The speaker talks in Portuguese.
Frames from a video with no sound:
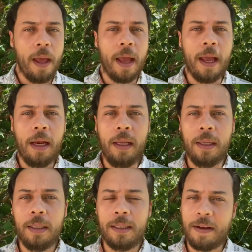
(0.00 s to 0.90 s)

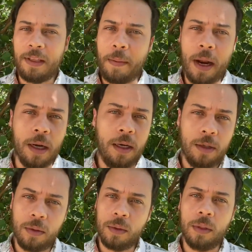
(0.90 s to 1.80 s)
ele estava
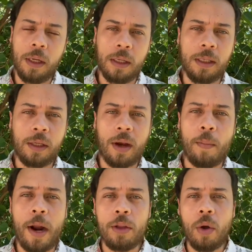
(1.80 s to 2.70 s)
trabalhando em seu
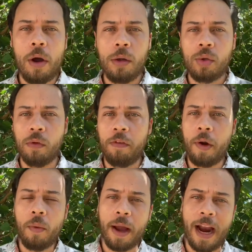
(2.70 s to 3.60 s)
laboratório, sofreu
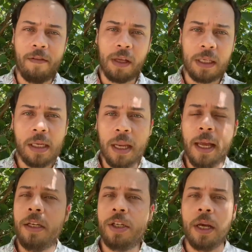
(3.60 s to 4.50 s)
um grave
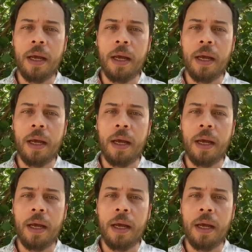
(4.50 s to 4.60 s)
acidente,